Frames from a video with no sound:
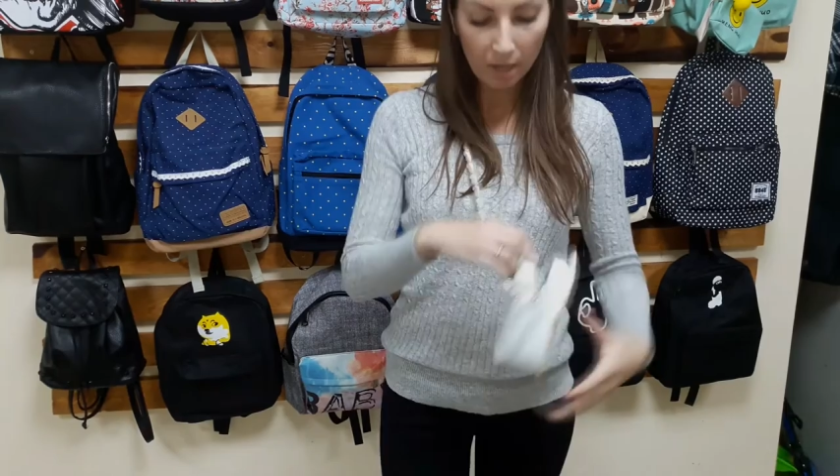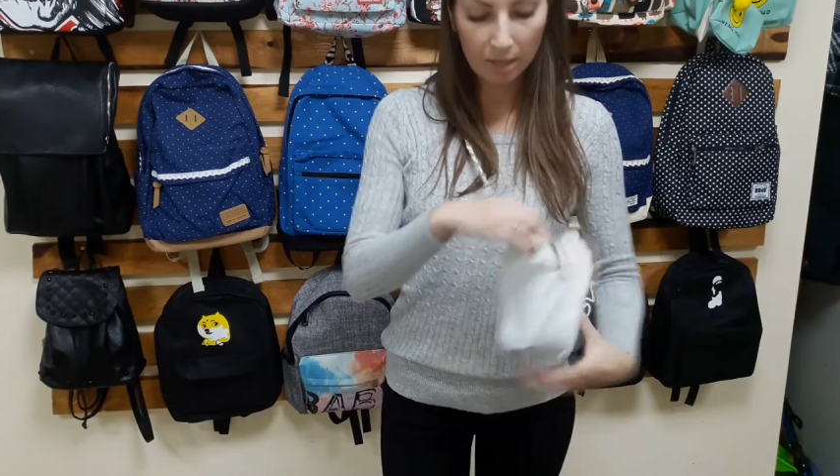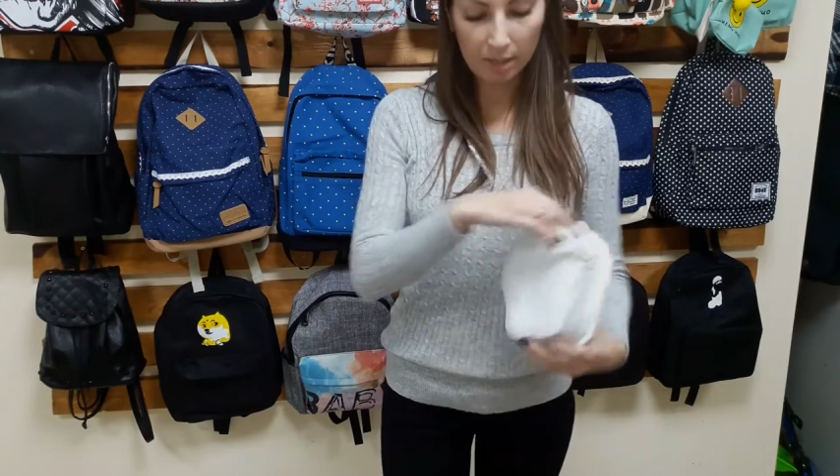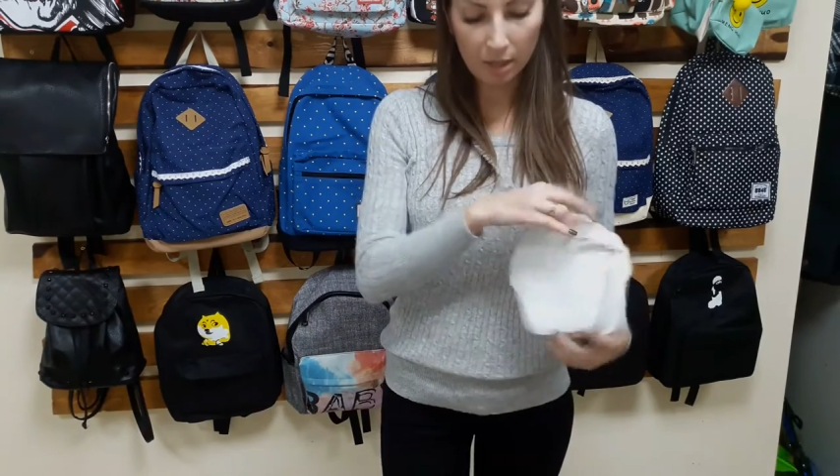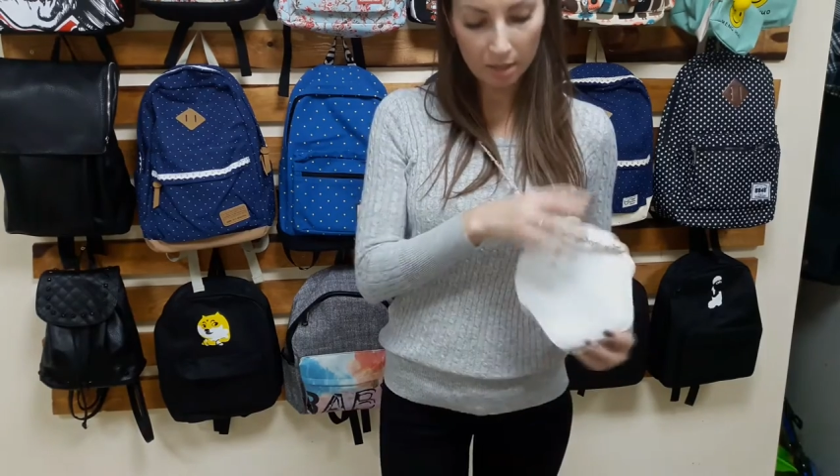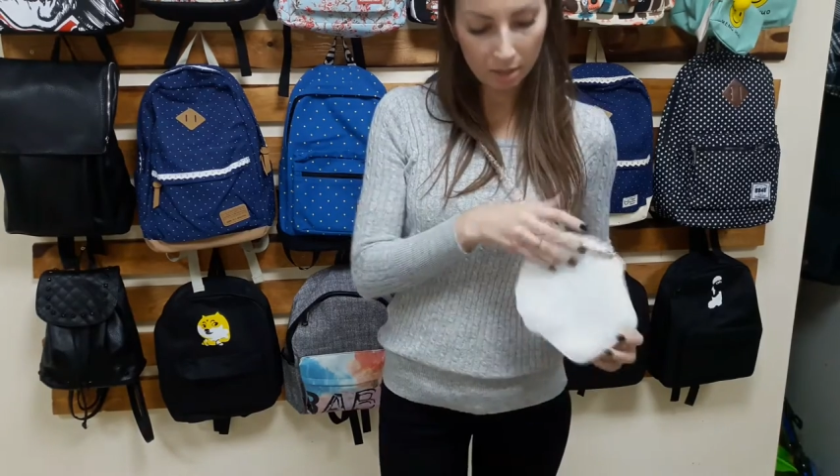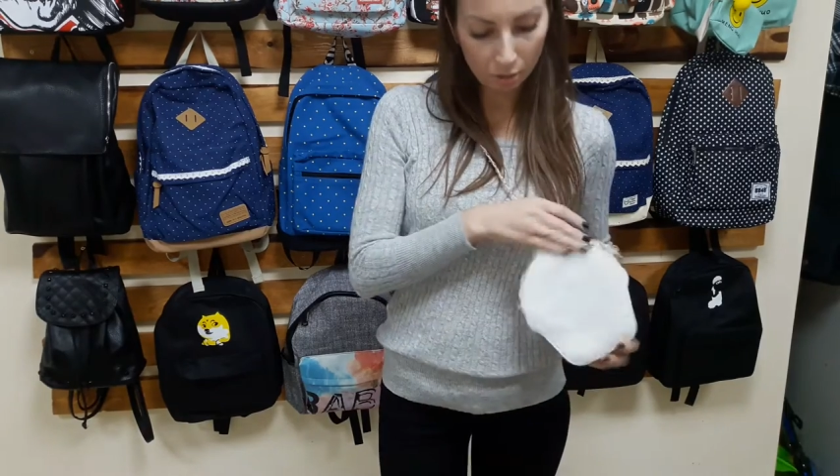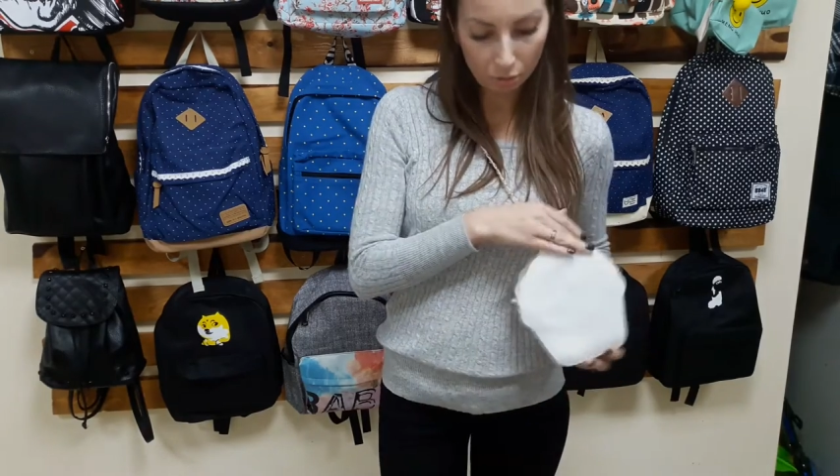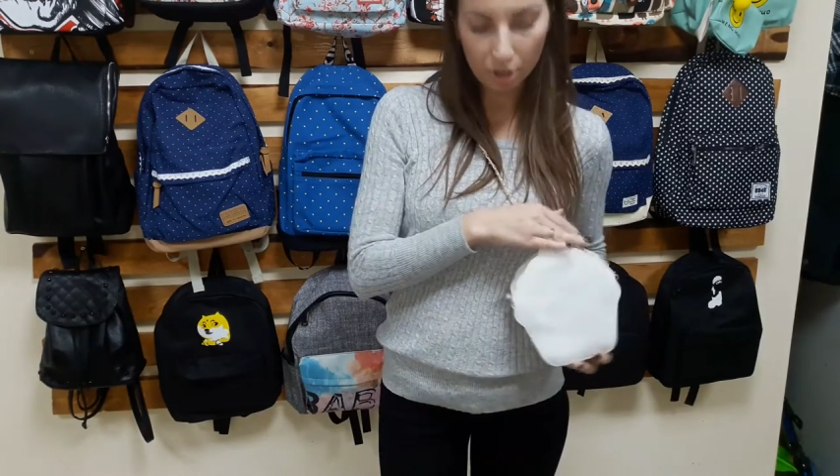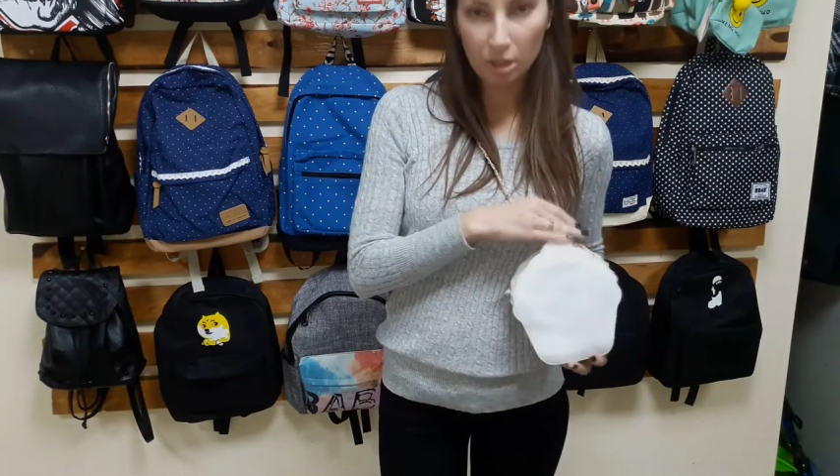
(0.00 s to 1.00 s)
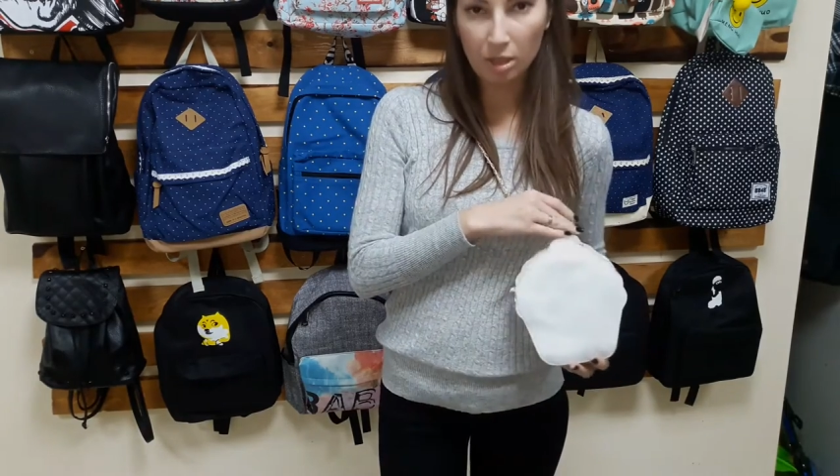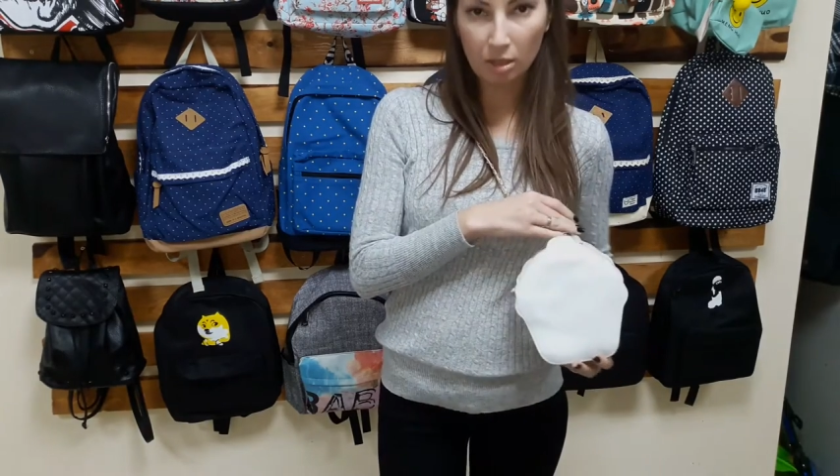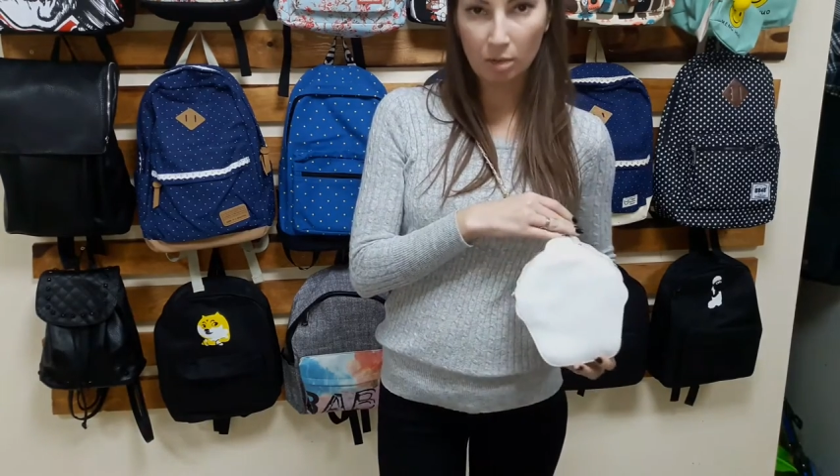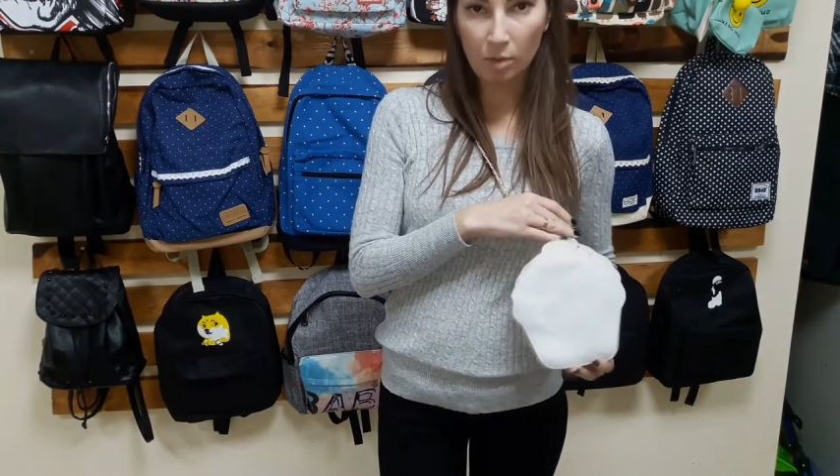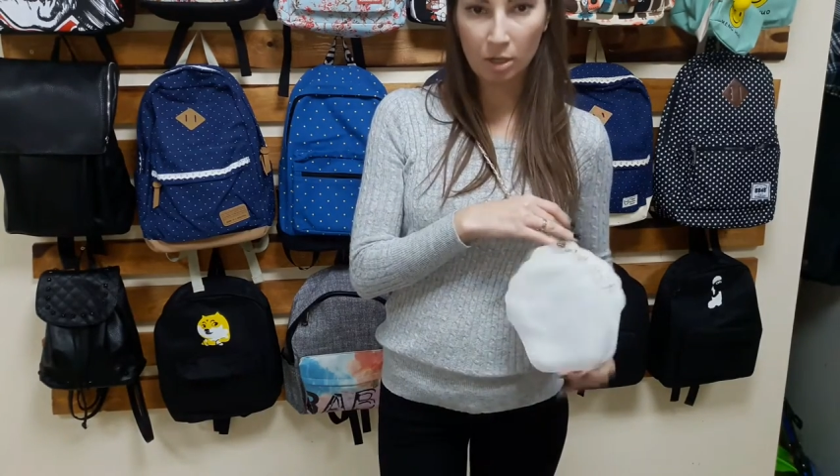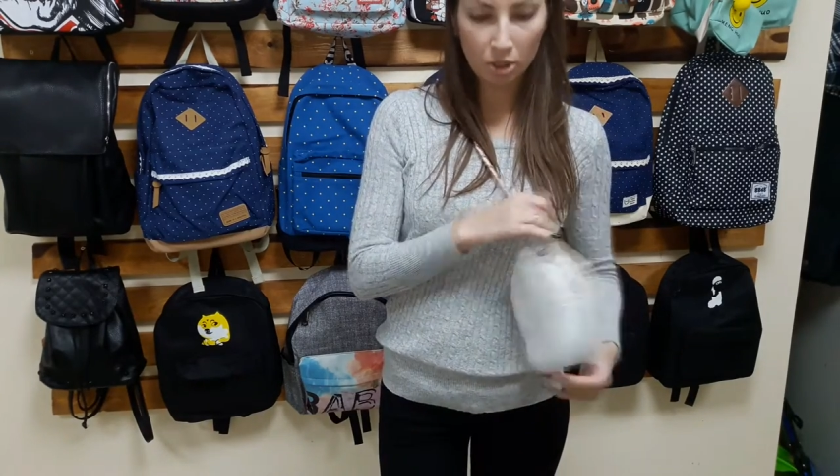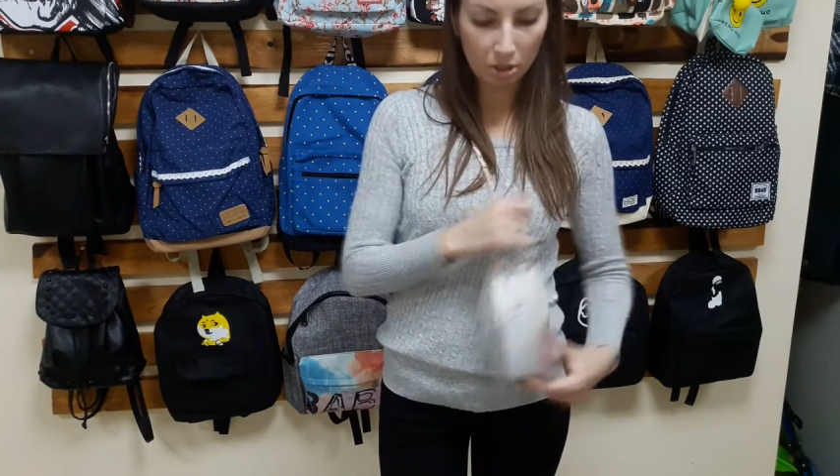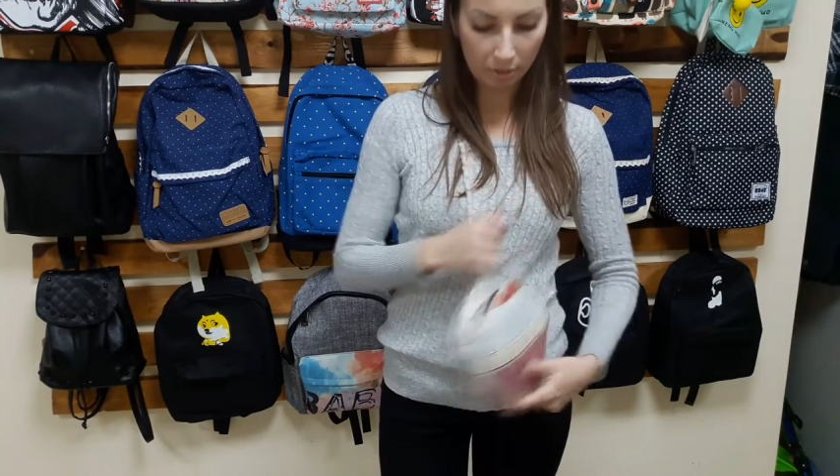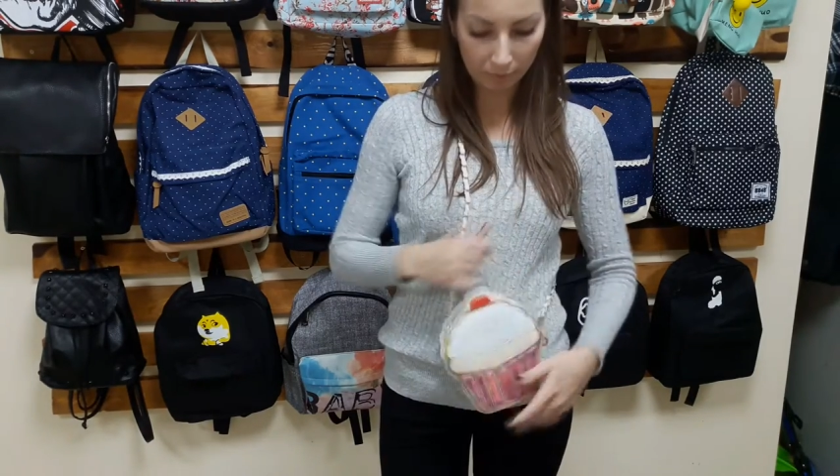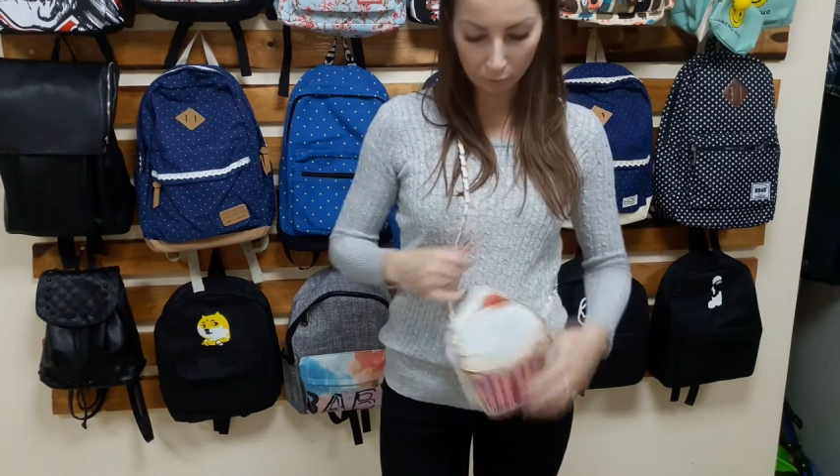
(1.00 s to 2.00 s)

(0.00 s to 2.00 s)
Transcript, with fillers: Сзади тоже нет карманчиков,